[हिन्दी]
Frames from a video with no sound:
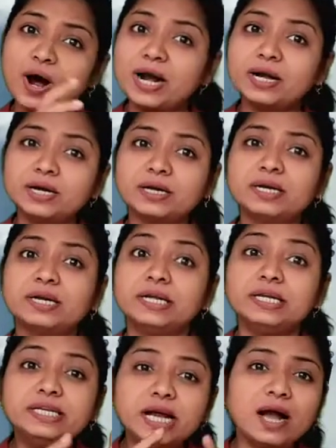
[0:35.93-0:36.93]
वाट
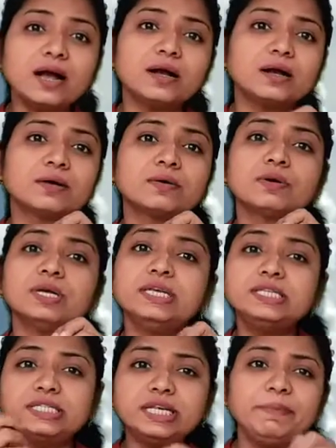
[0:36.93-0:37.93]
या
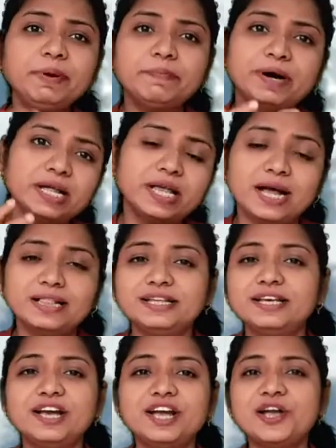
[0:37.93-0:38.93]
इससे भी बढ़
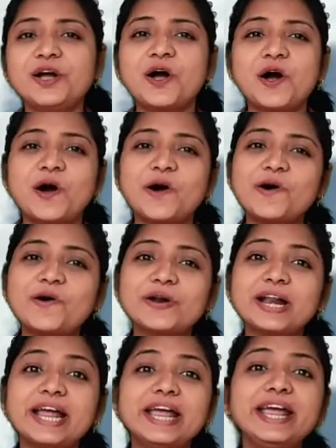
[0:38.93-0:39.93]
जाती है
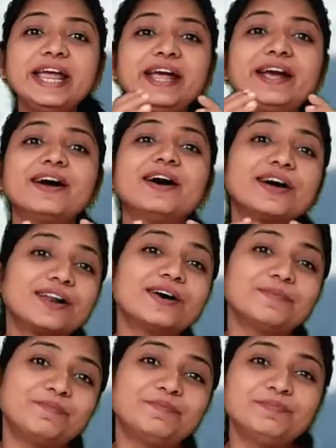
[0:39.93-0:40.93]
और एक
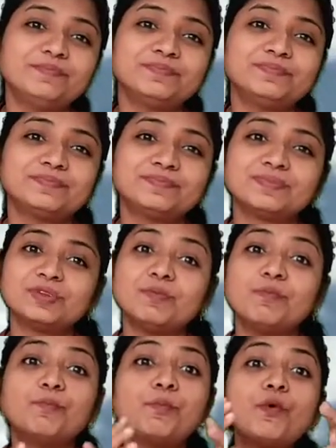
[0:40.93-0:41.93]
अरब
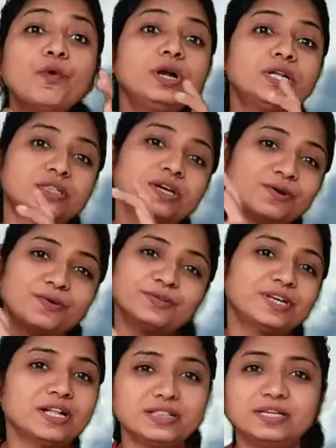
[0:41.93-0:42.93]
बोल्ट तक हो
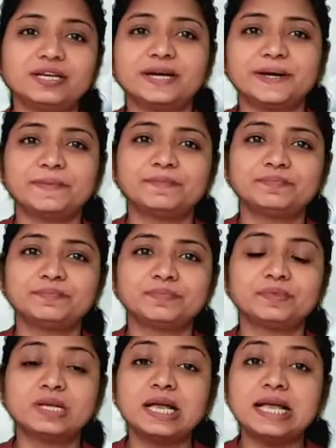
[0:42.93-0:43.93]
जाती है
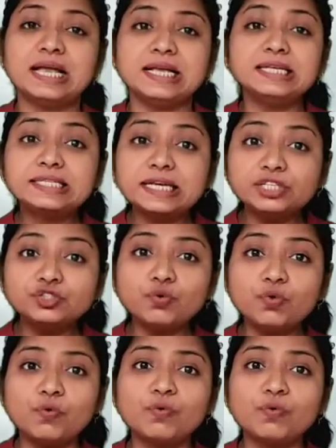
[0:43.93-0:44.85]
इसकी जो